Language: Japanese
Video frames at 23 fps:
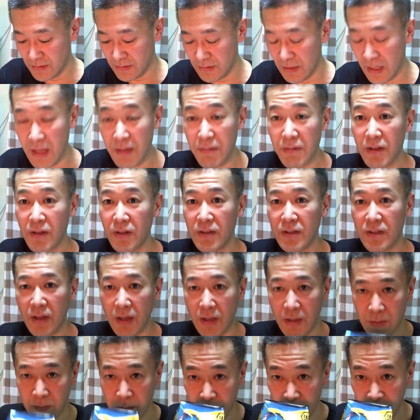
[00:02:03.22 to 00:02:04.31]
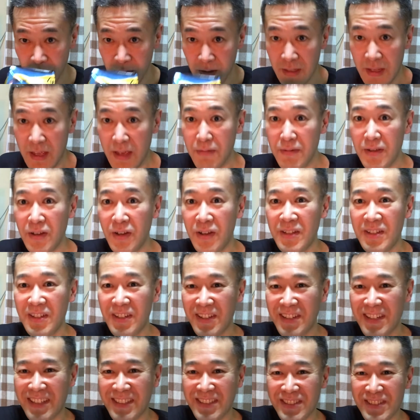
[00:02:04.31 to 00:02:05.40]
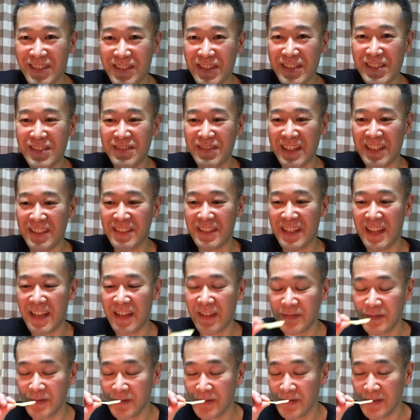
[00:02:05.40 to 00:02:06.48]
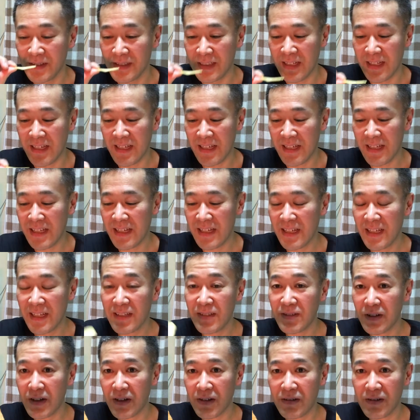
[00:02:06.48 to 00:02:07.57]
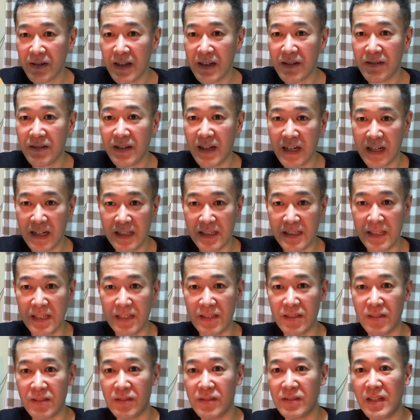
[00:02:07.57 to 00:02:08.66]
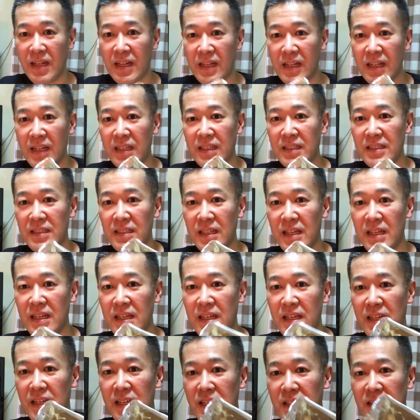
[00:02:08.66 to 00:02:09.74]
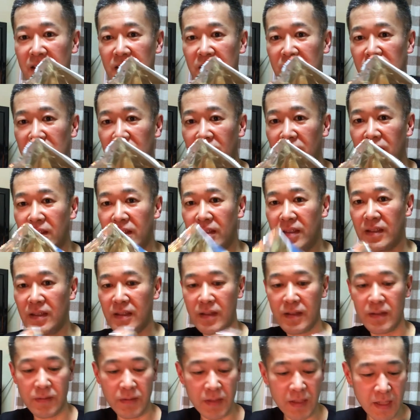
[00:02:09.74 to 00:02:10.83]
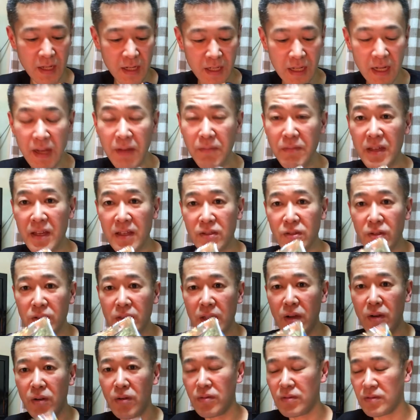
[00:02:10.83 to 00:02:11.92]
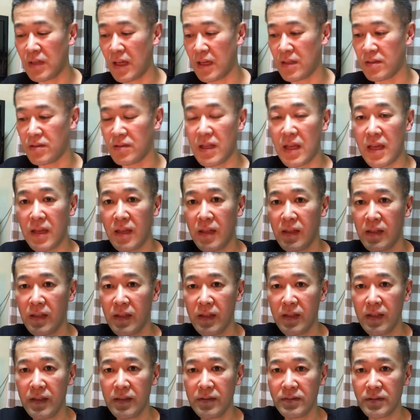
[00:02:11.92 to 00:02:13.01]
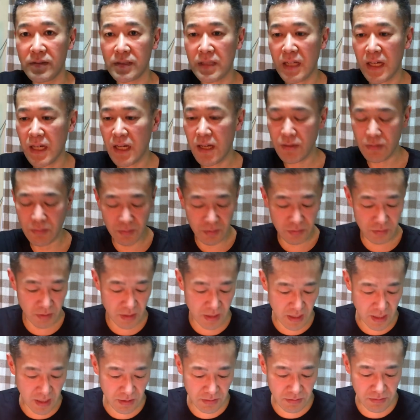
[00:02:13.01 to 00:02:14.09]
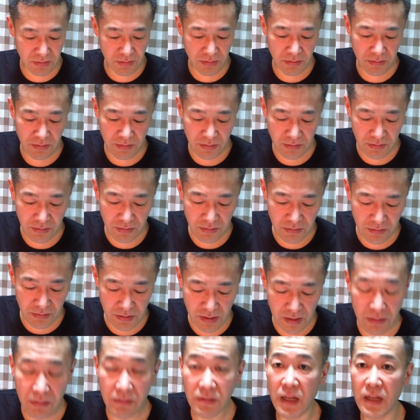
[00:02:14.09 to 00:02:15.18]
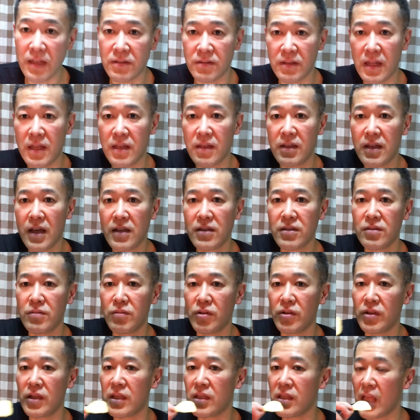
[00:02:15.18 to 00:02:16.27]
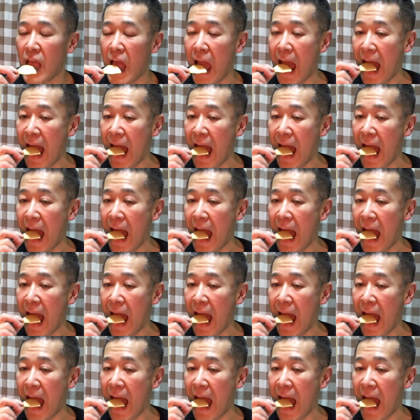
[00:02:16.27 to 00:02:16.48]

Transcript: うわエビの匂いエビの匂いがすごいしますねえー、これこれこんな感じですこんな感じです、うん、中身はそんな多くないですね、うん、価格もこれ100円ぐらいですね安いもんです